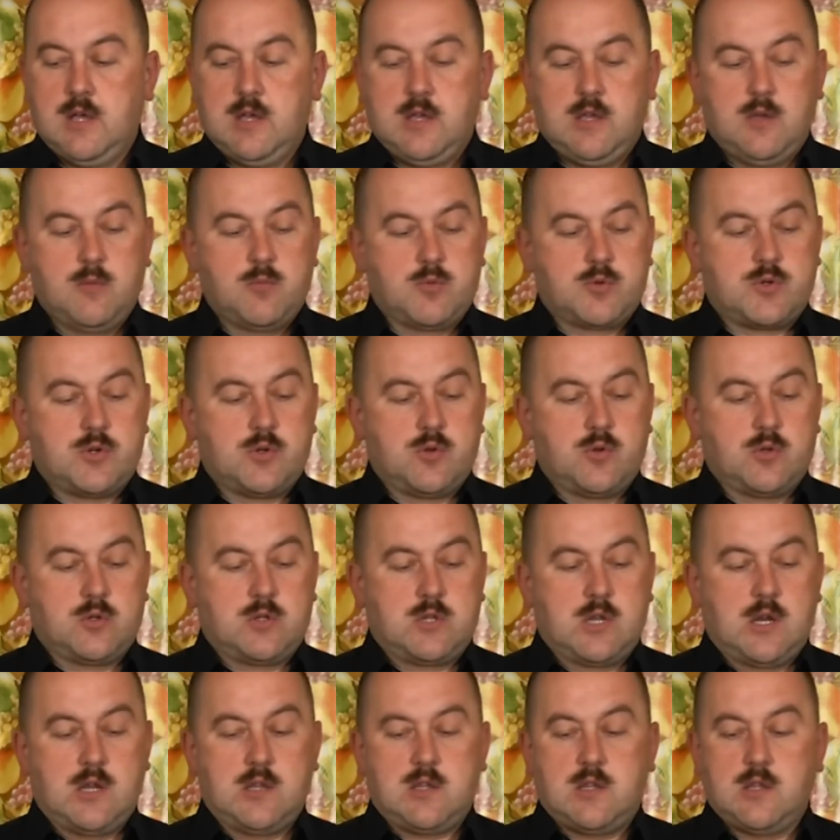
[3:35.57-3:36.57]
Им уже идет
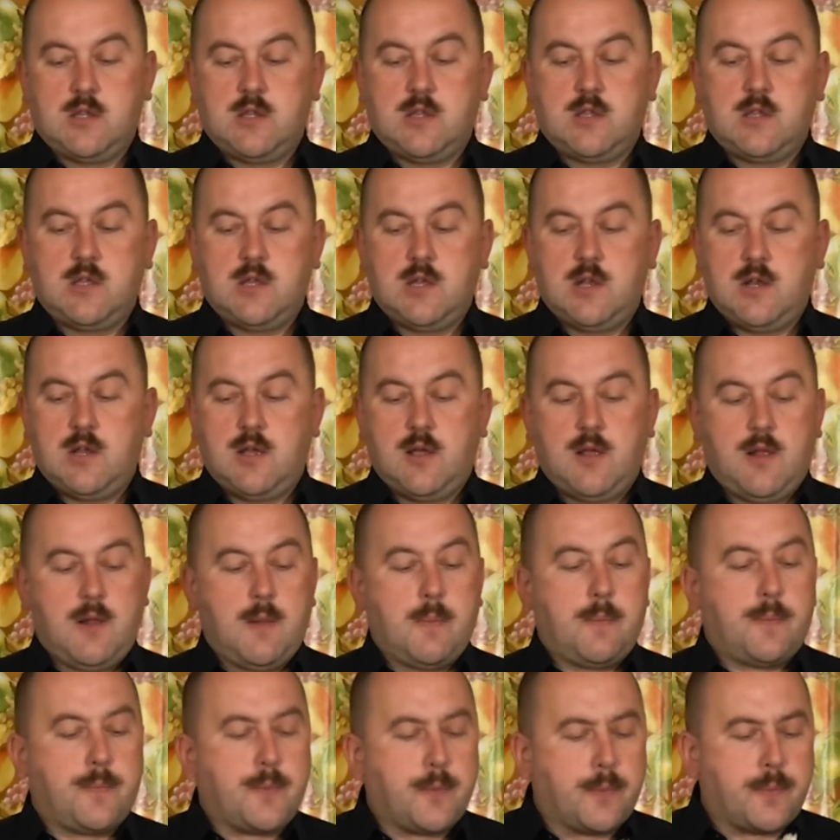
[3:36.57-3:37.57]
третья неделя.
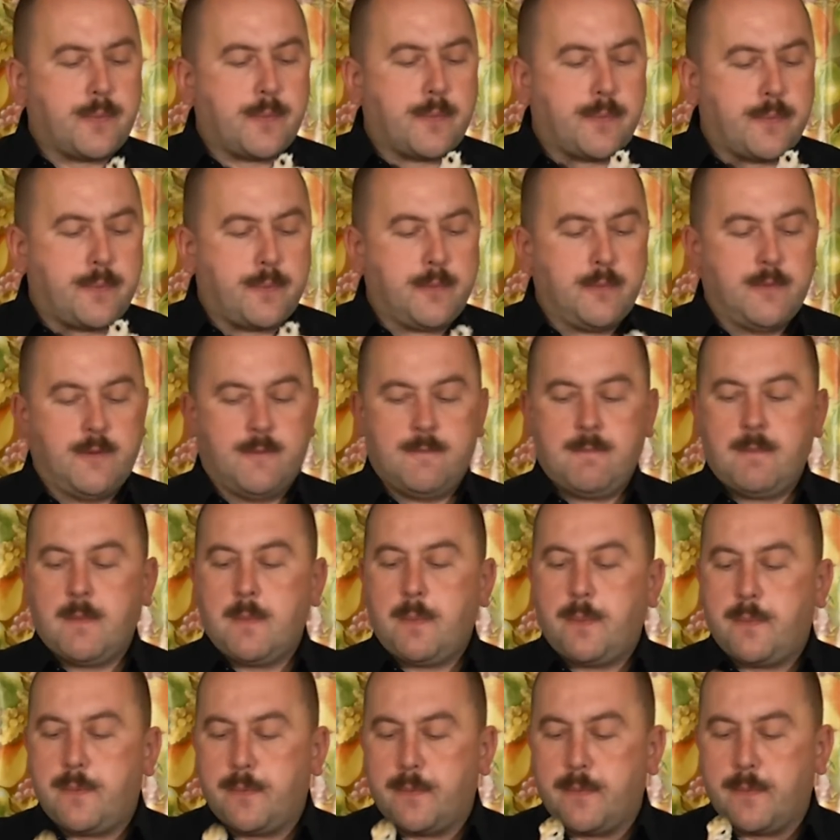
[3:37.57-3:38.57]
Тьфу -тьфу
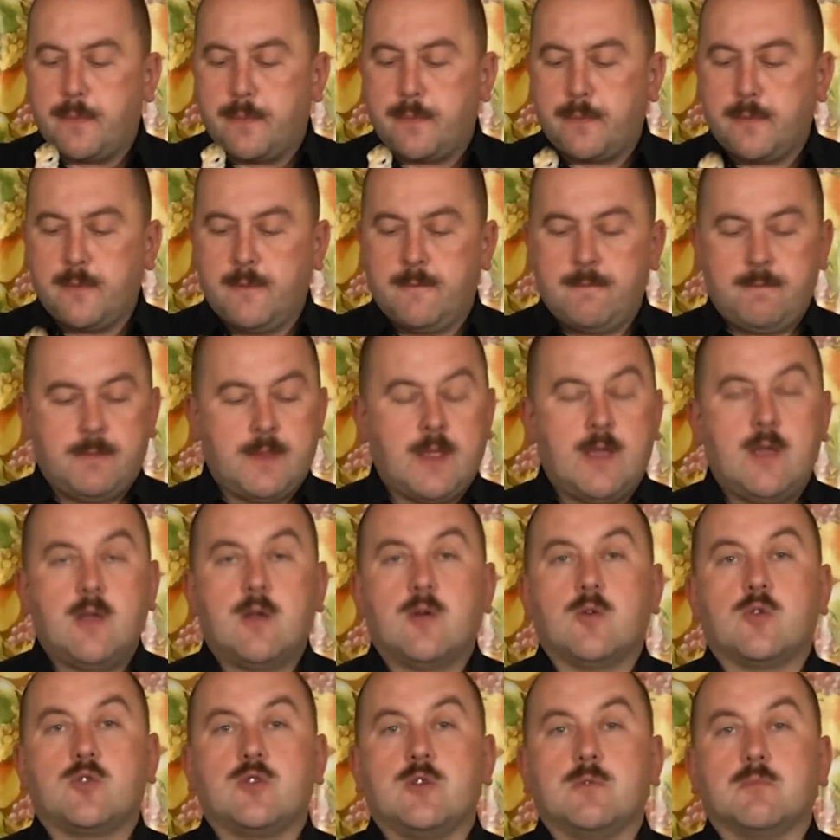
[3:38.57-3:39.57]
-тьфу,
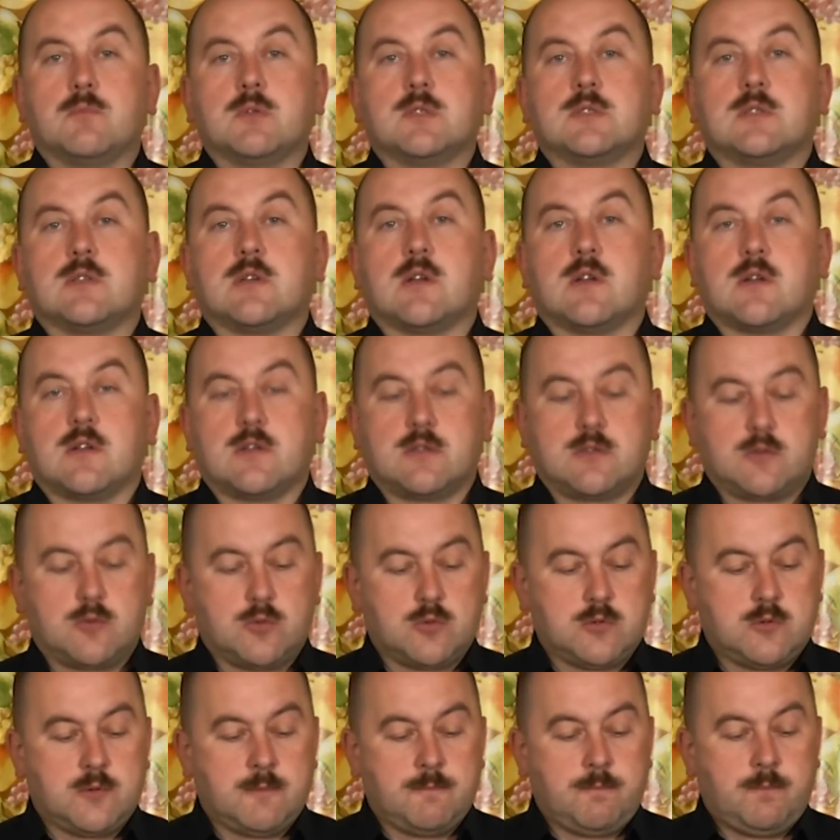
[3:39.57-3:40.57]
Очень быстро
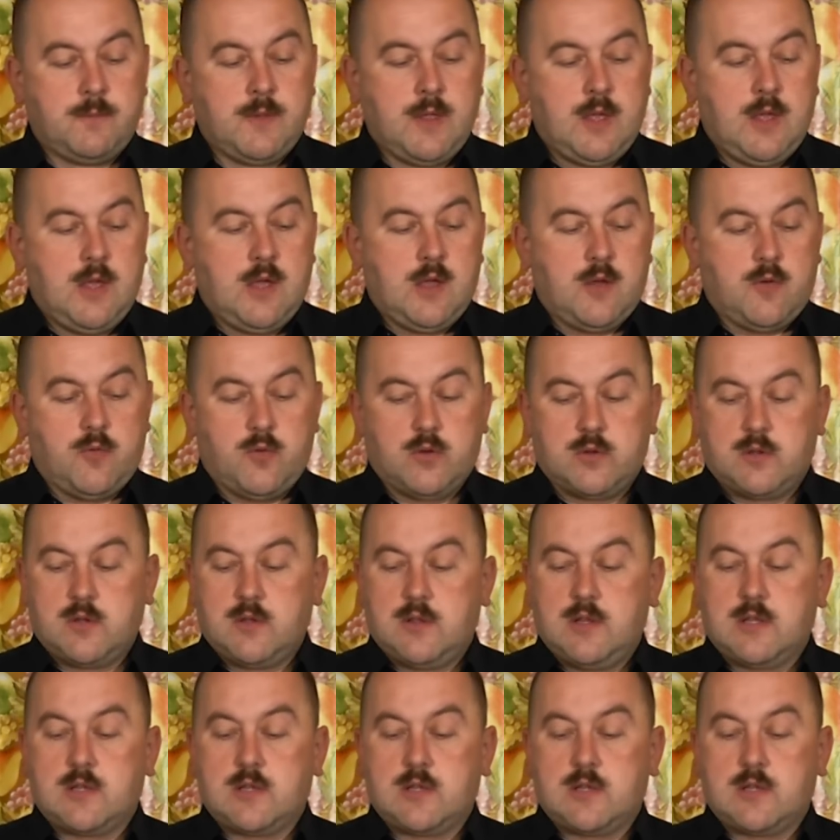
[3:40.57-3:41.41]
растут. Вот.